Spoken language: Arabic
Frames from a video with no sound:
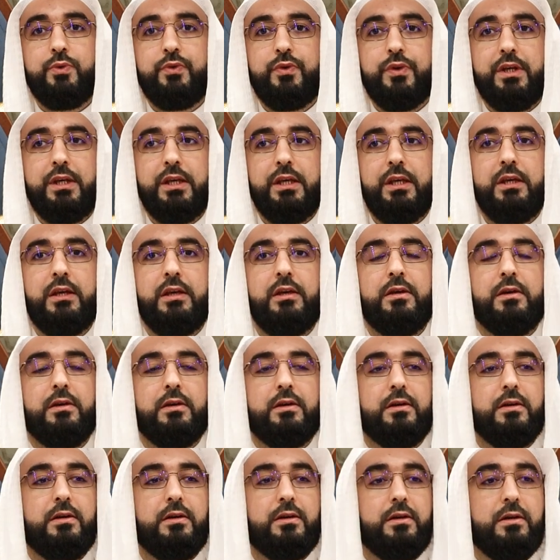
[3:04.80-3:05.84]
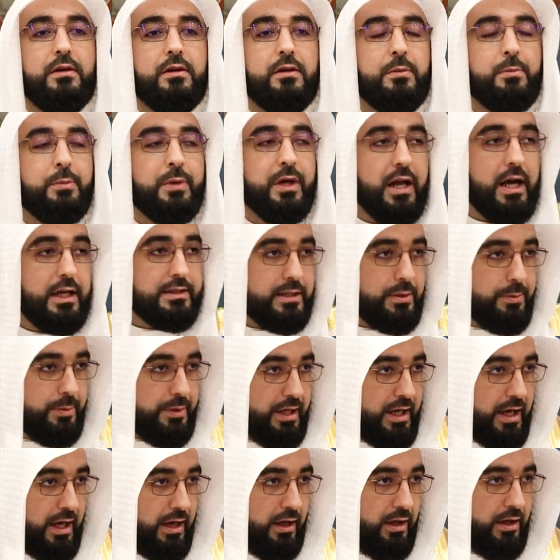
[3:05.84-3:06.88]
في
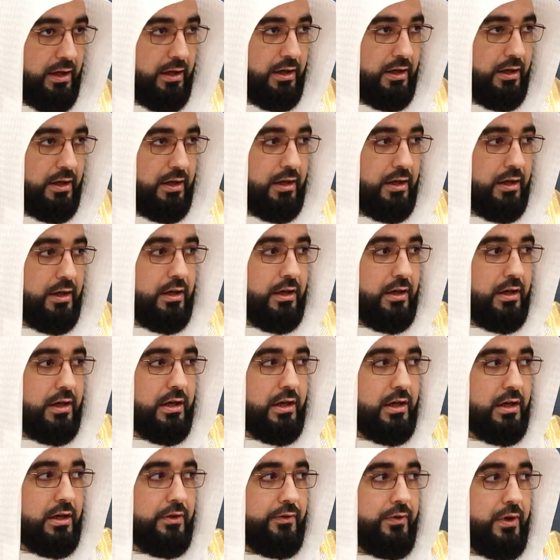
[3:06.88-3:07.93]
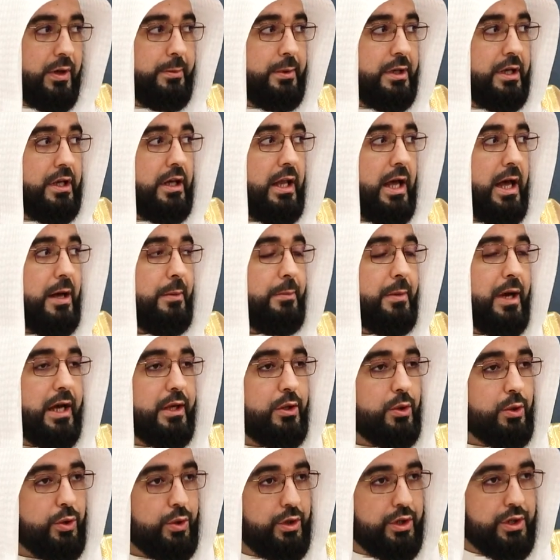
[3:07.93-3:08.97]
مراتبها فمنها ما
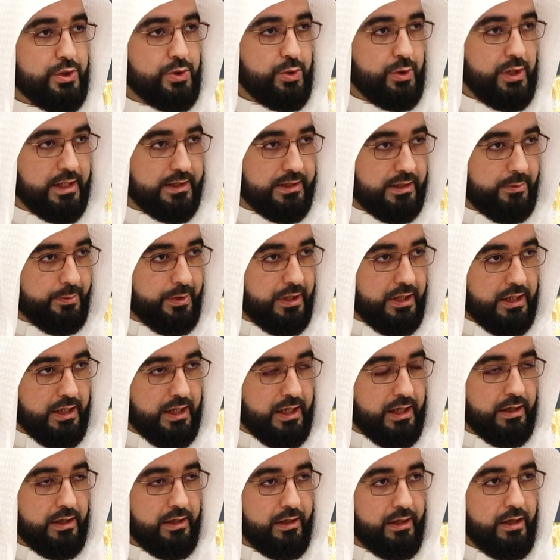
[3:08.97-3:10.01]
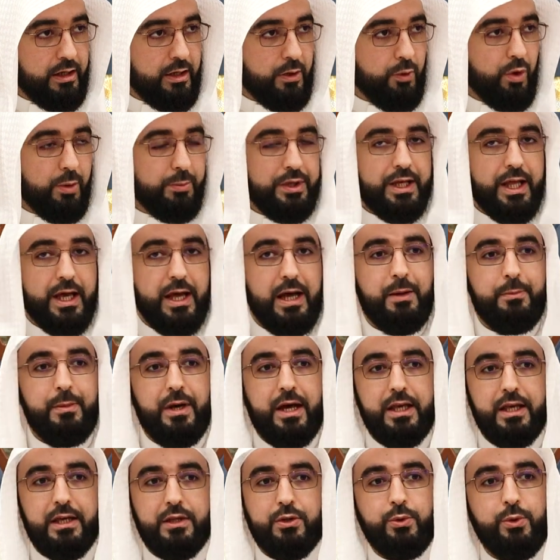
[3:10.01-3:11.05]
يخرج عن الملة ومنها
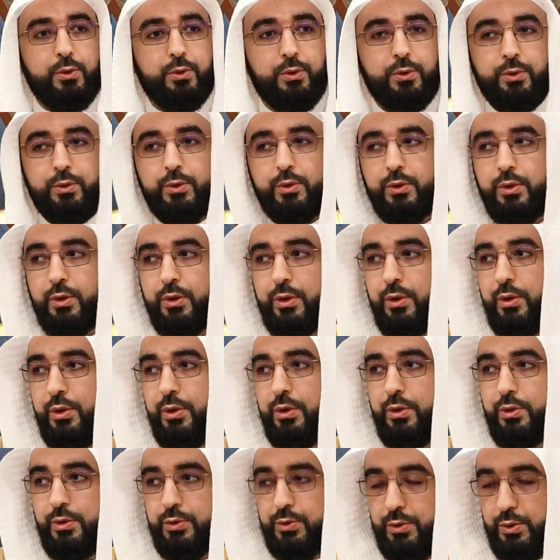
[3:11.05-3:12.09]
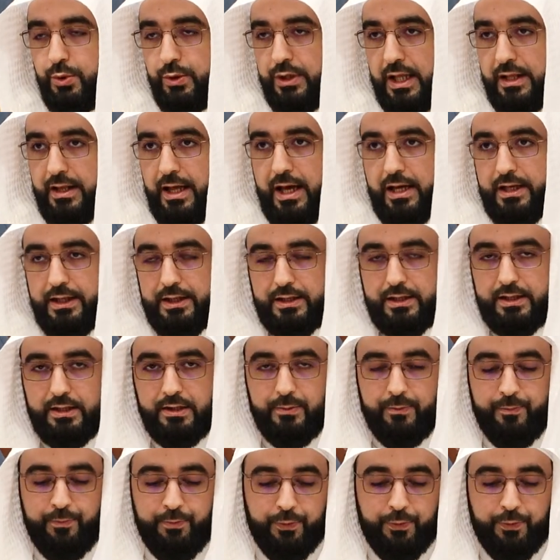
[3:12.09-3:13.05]
ما يكون دون ذلك